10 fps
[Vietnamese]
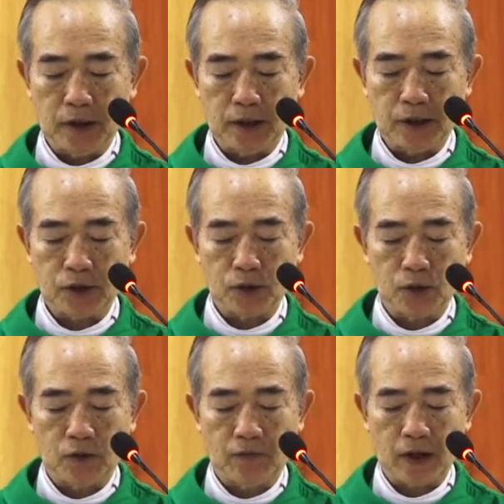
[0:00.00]

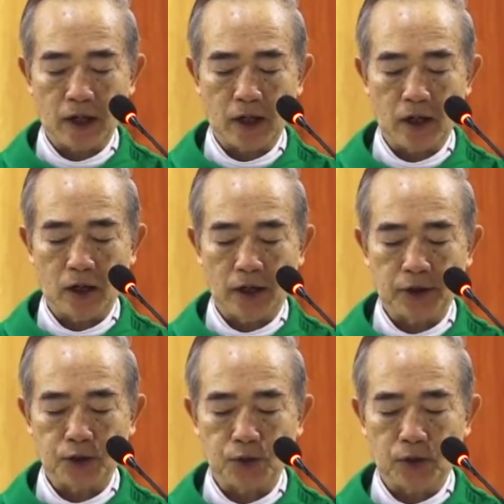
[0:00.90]
Giêsu và hỏi
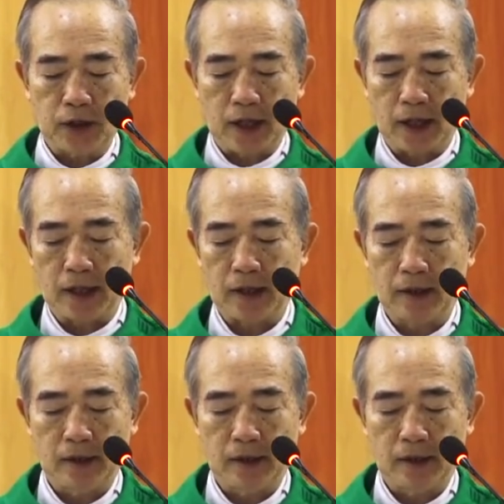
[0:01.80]
Chúa rằng: